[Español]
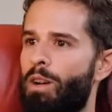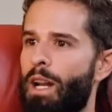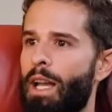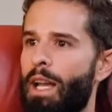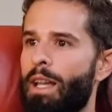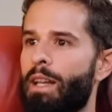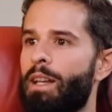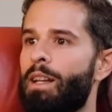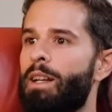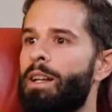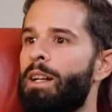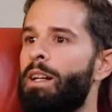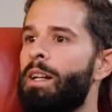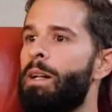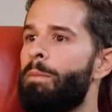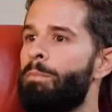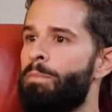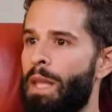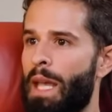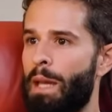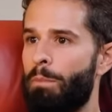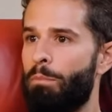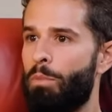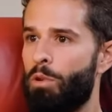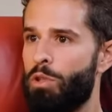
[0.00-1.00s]
online?
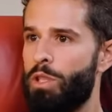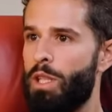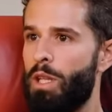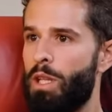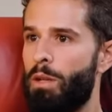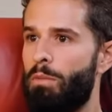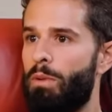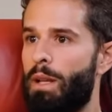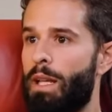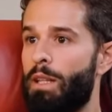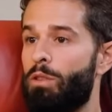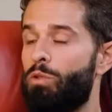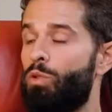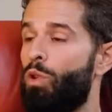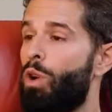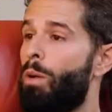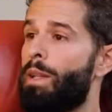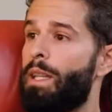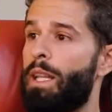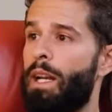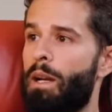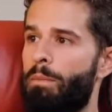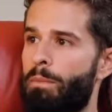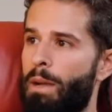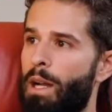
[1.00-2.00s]
Es posible, tú lo
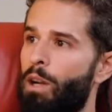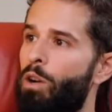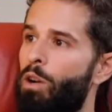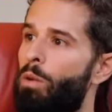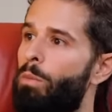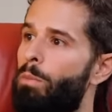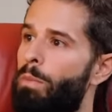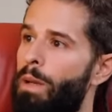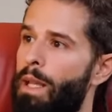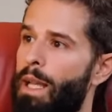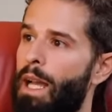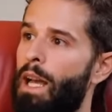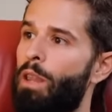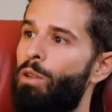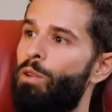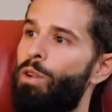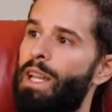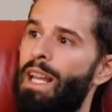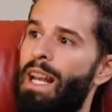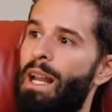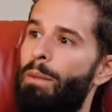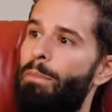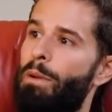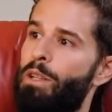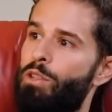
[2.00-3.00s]
vas a tener más complicado
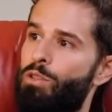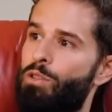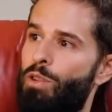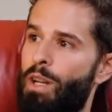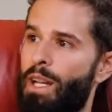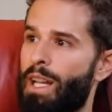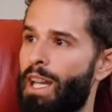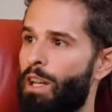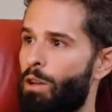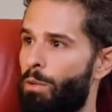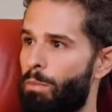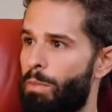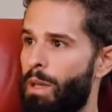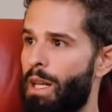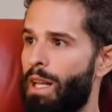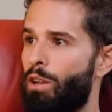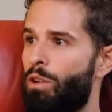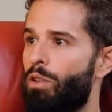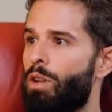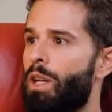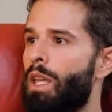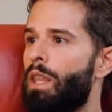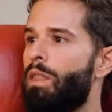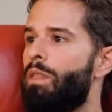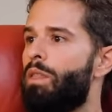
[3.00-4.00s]
que la mm. persona que nos viene
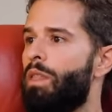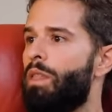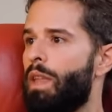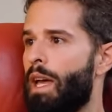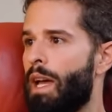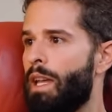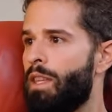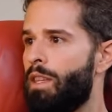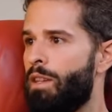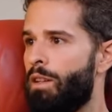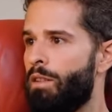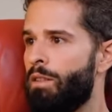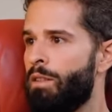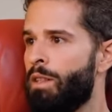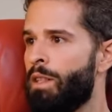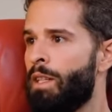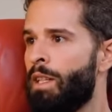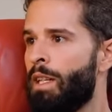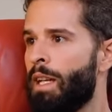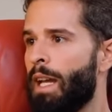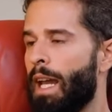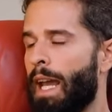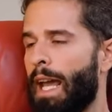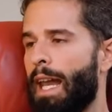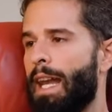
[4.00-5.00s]
con 15 años,
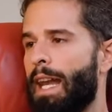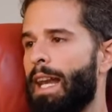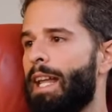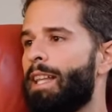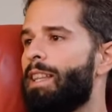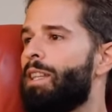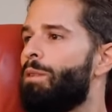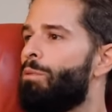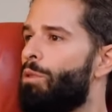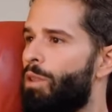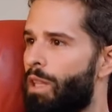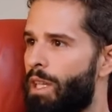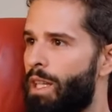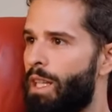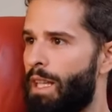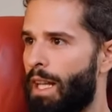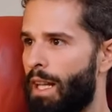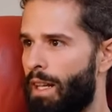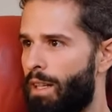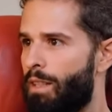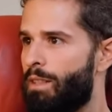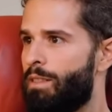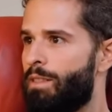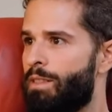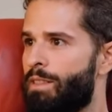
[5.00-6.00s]
que es nativo
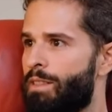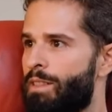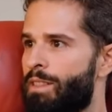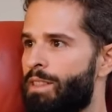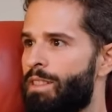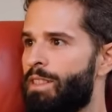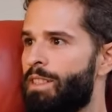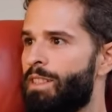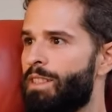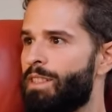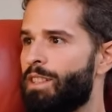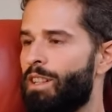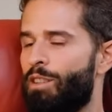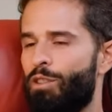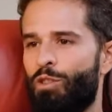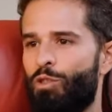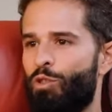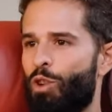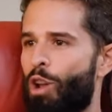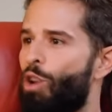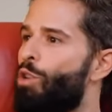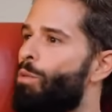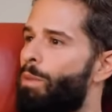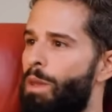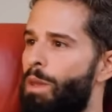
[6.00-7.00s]
digital.
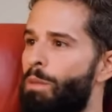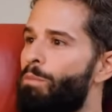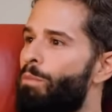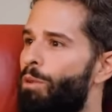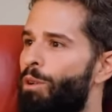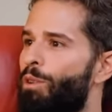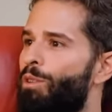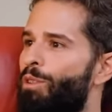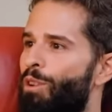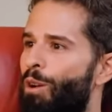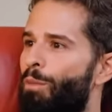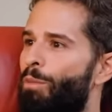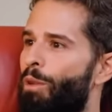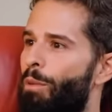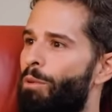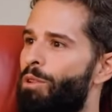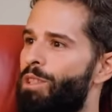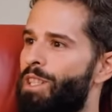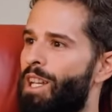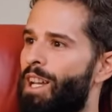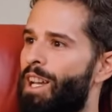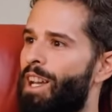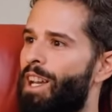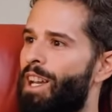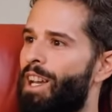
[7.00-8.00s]
No es lo mismo, no podemos
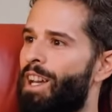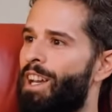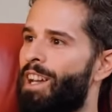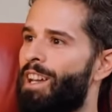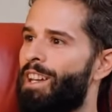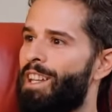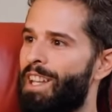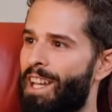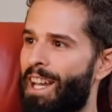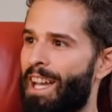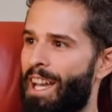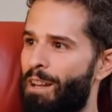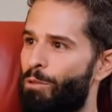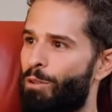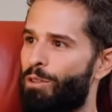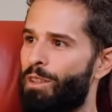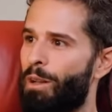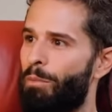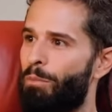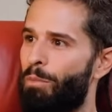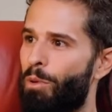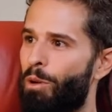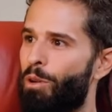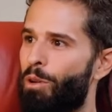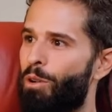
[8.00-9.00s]
ser ingenuos
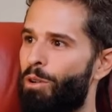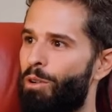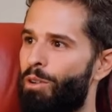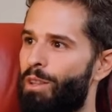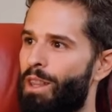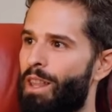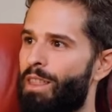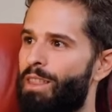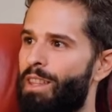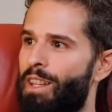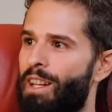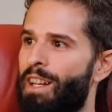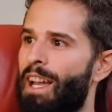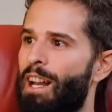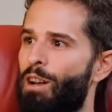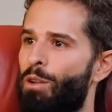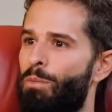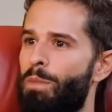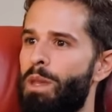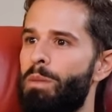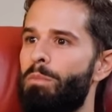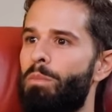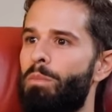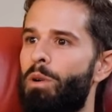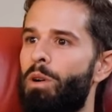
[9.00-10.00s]
tampoco y decir que es lo
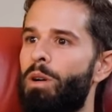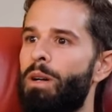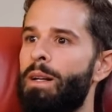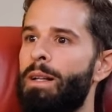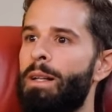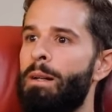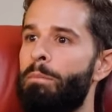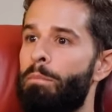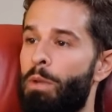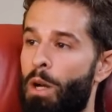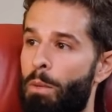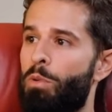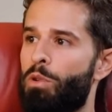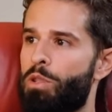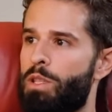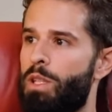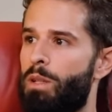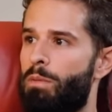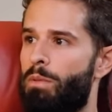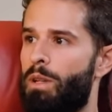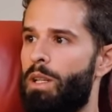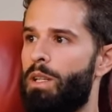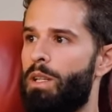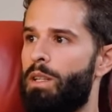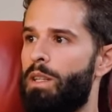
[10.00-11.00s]
mismo, pero es
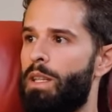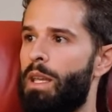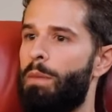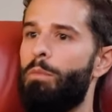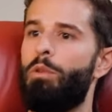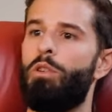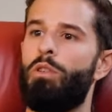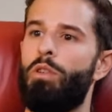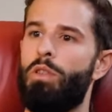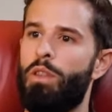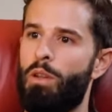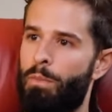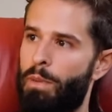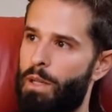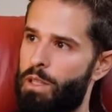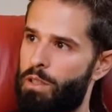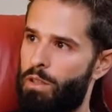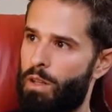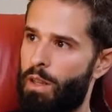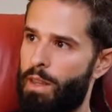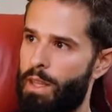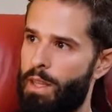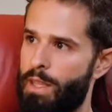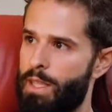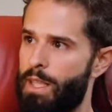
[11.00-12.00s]
posible. Y hemos conocido
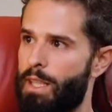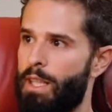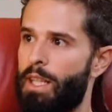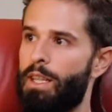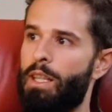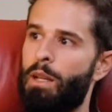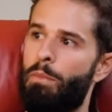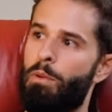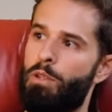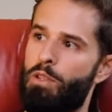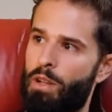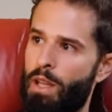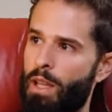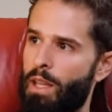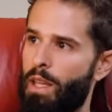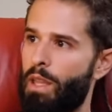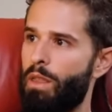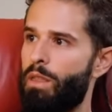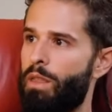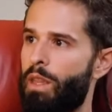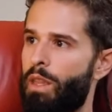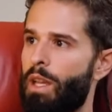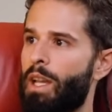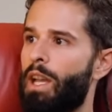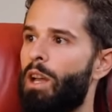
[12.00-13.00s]
personas de 70, personas de
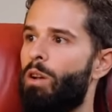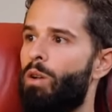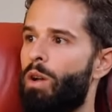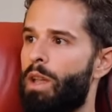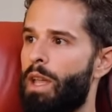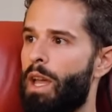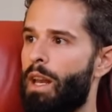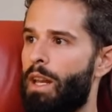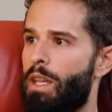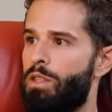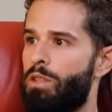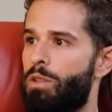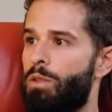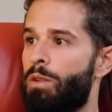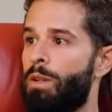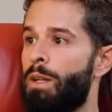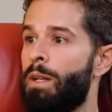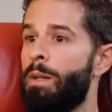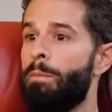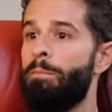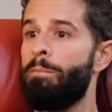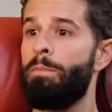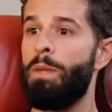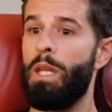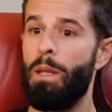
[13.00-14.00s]
15 que lo hayan hecho.
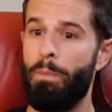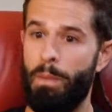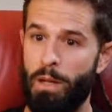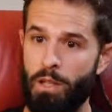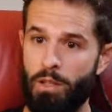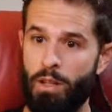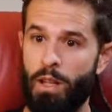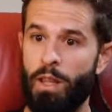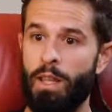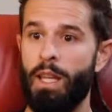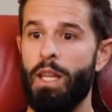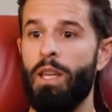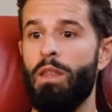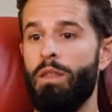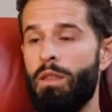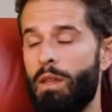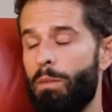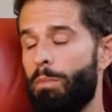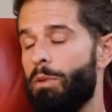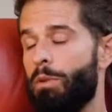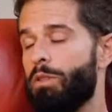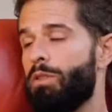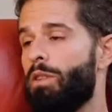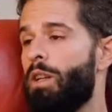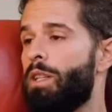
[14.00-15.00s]
Y personas de
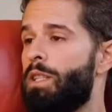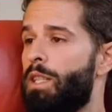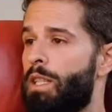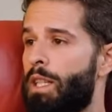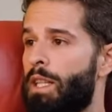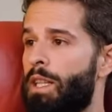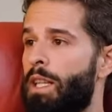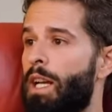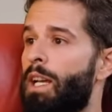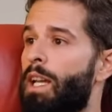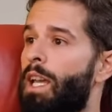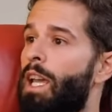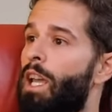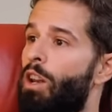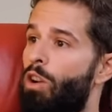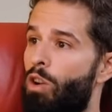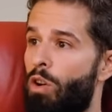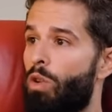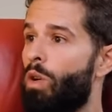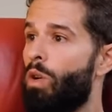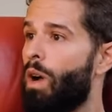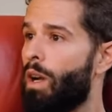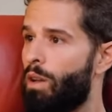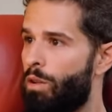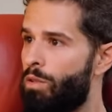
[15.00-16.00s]
15, personas de 70 que no
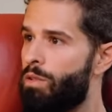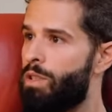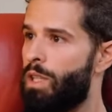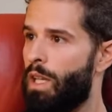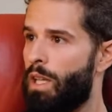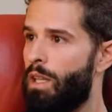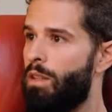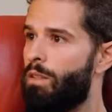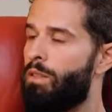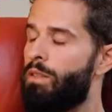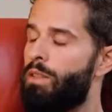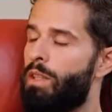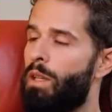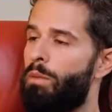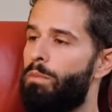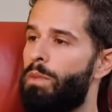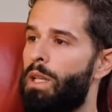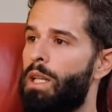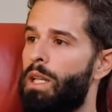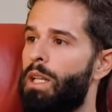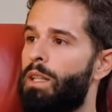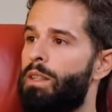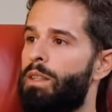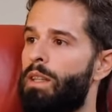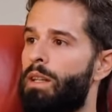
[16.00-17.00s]
lo han conseguido.
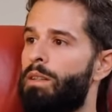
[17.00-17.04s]
También